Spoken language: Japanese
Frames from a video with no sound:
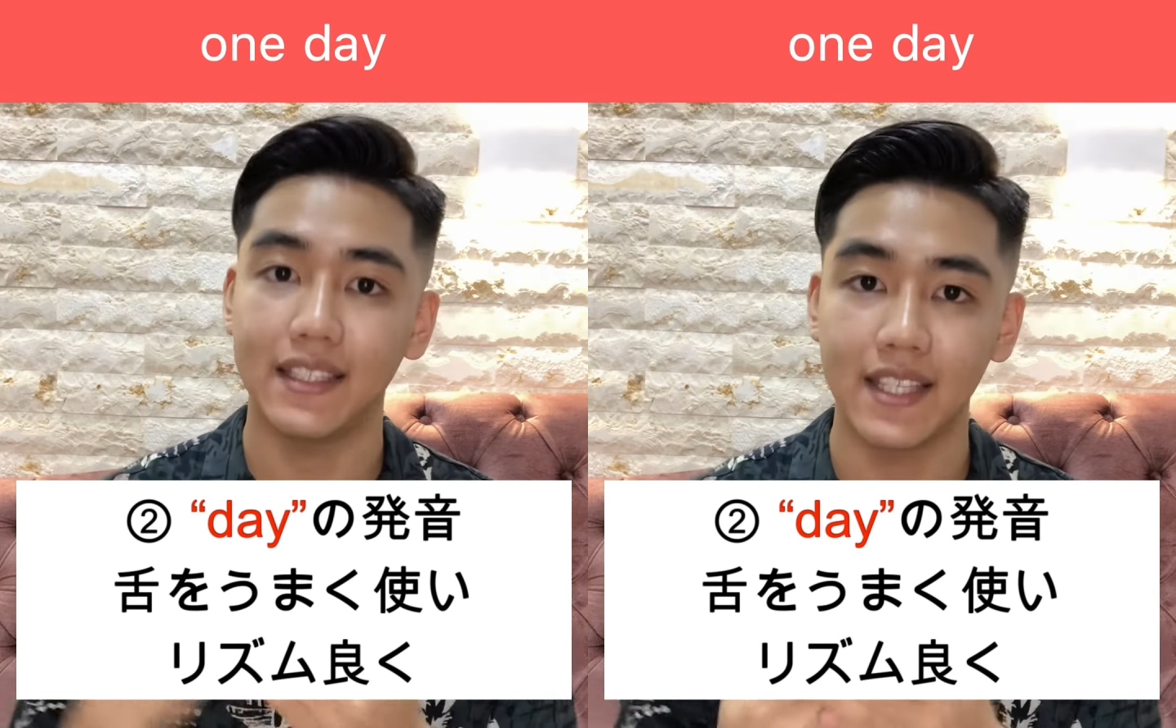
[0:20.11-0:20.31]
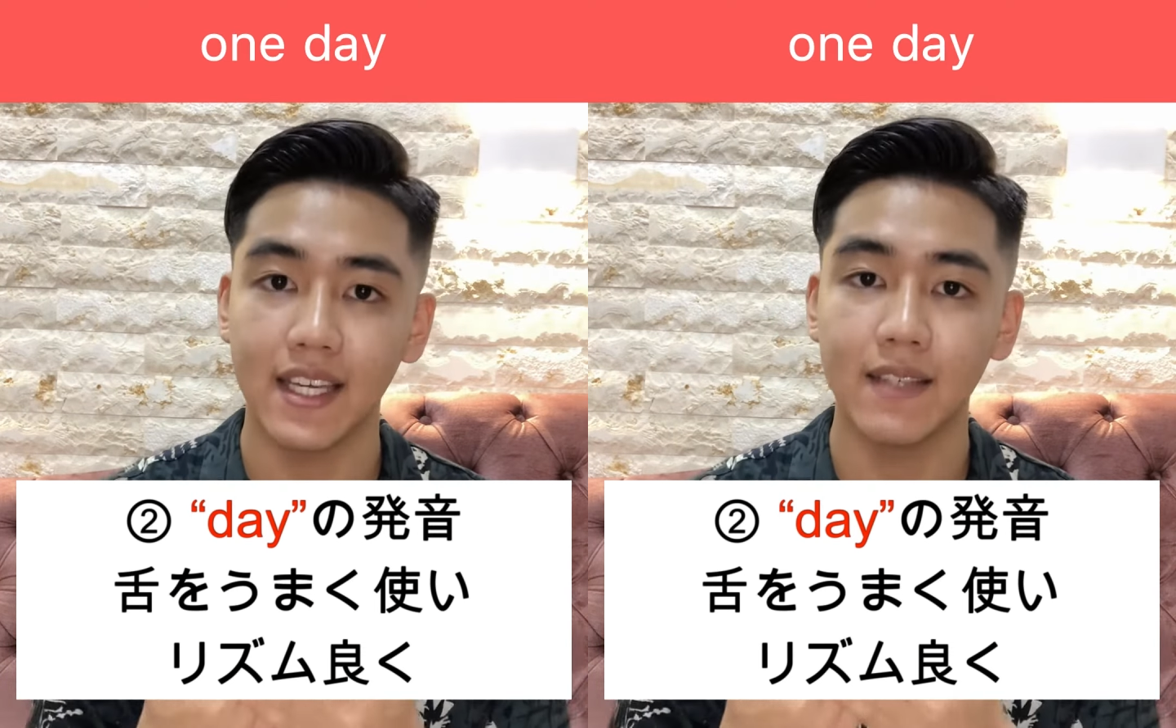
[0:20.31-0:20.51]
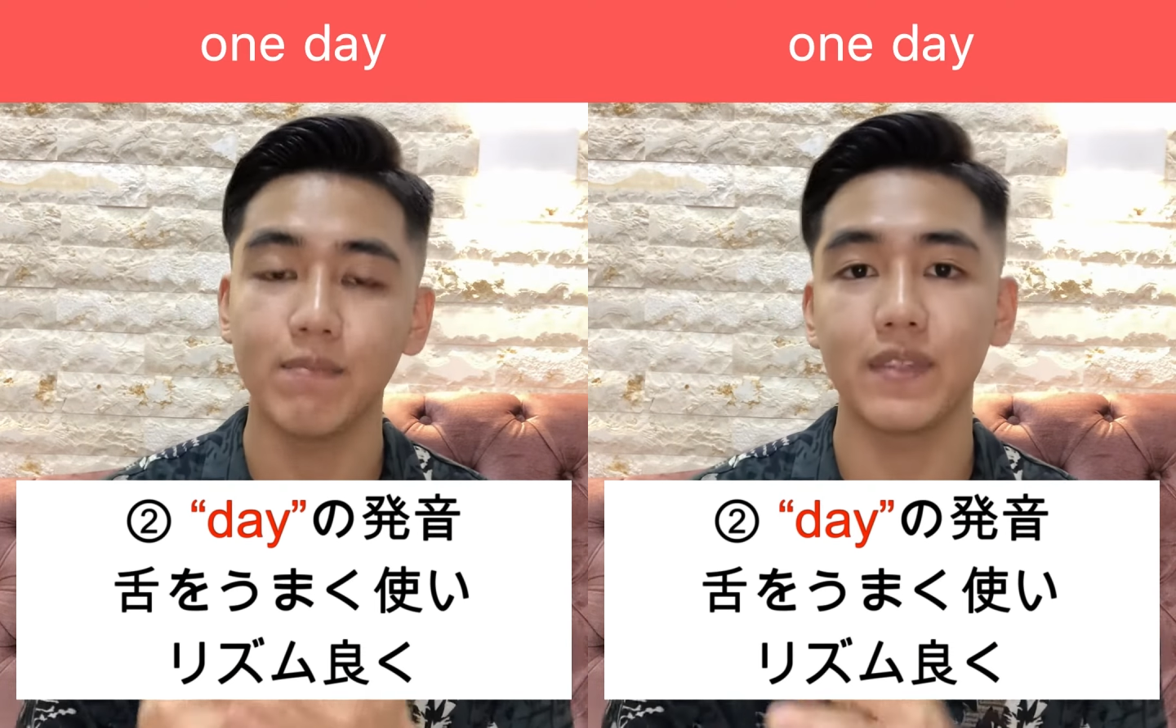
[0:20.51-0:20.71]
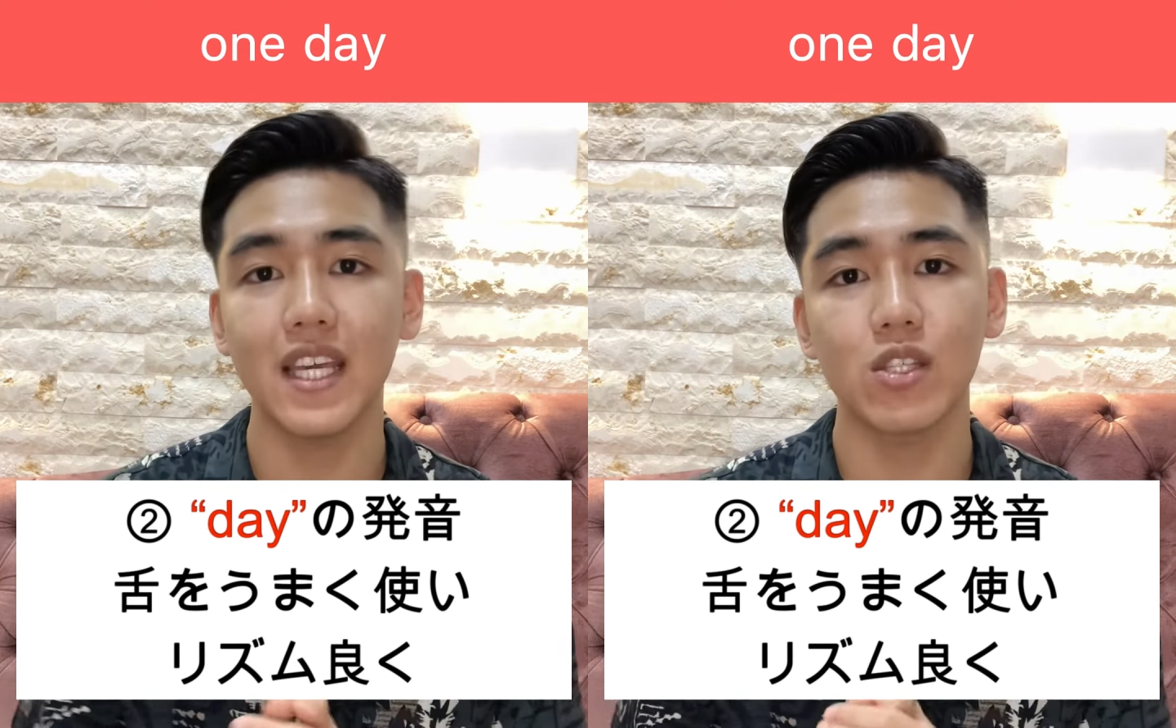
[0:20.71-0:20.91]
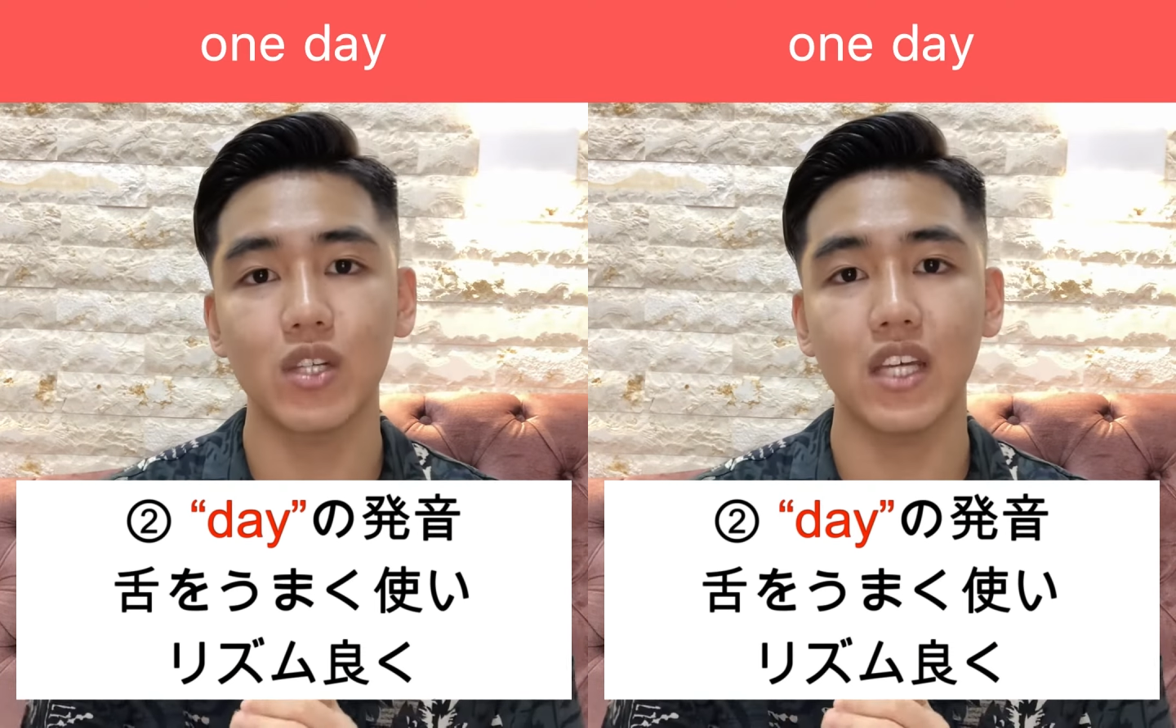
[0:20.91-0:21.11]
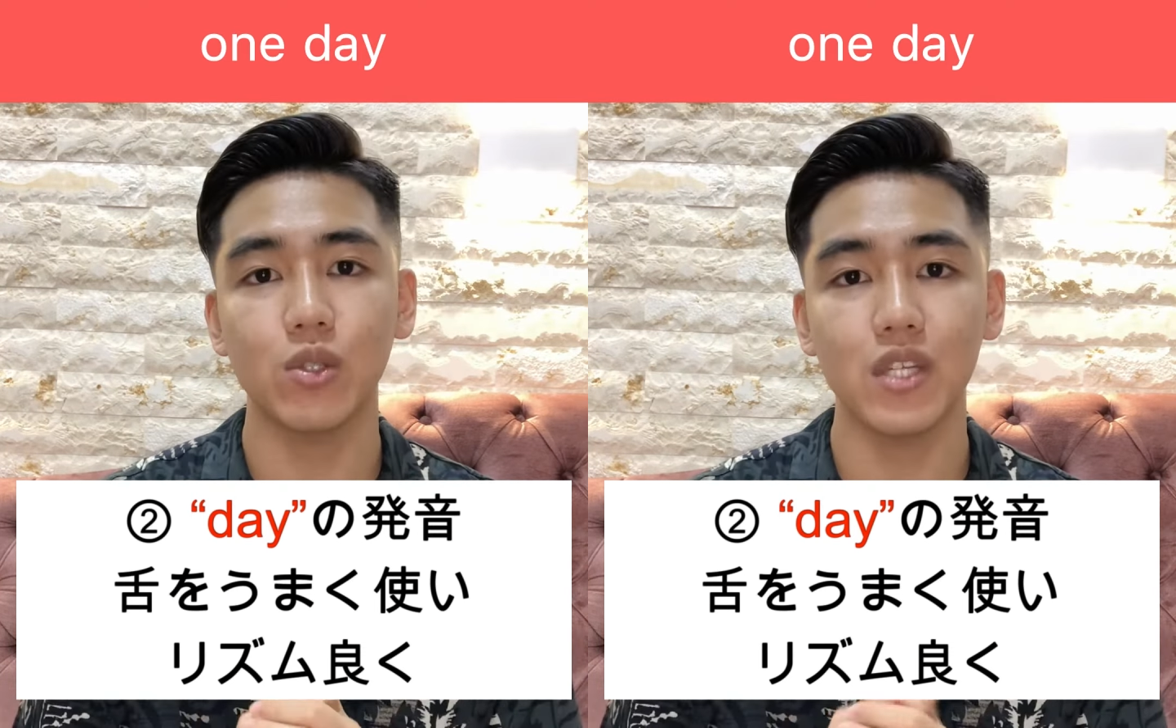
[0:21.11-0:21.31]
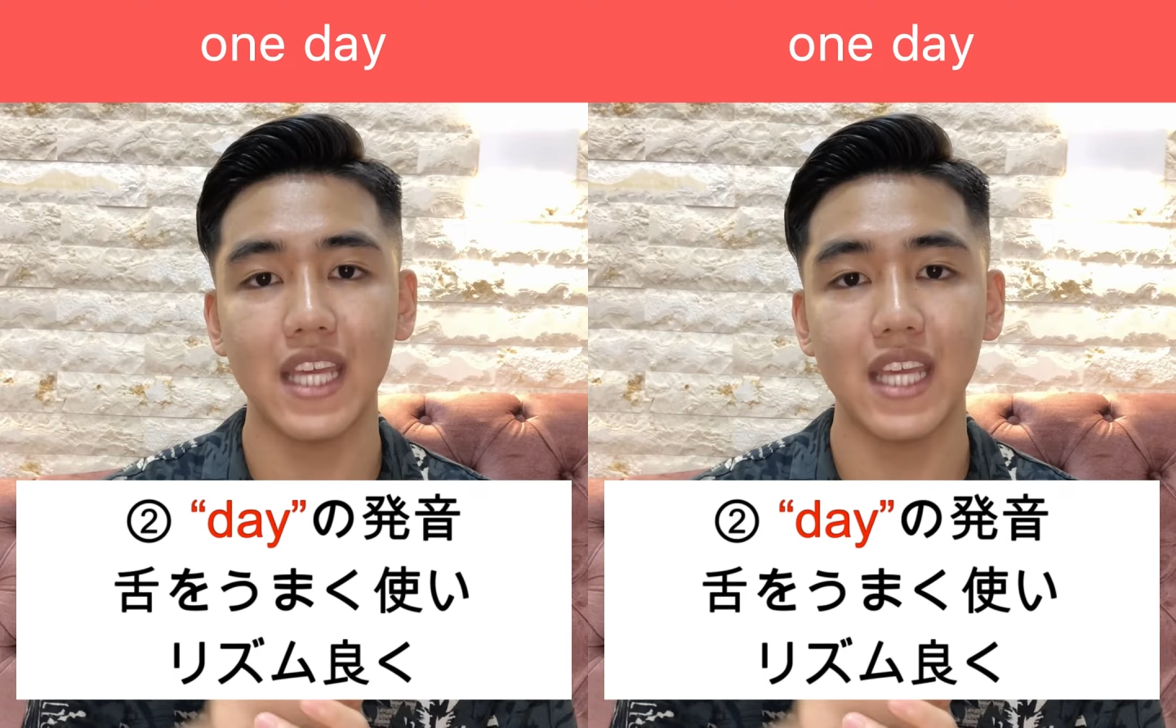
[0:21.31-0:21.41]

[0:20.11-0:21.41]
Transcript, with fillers: ででその後